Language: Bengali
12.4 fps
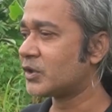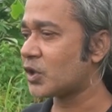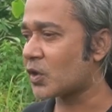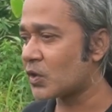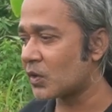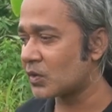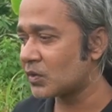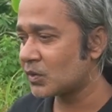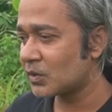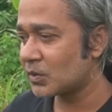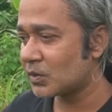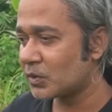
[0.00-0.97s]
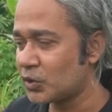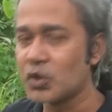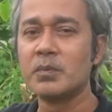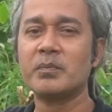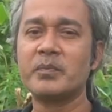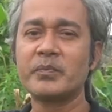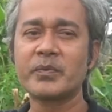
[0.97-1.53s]
যখন
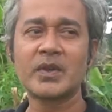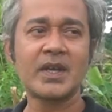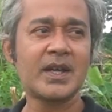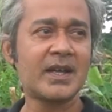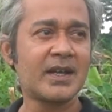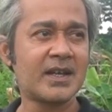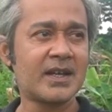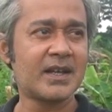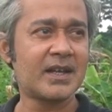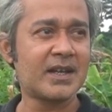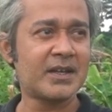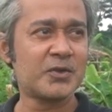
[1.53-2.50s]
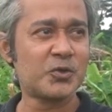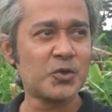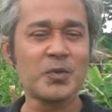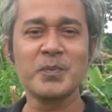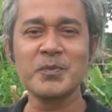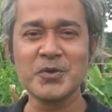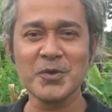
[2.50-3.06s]
জুম জুম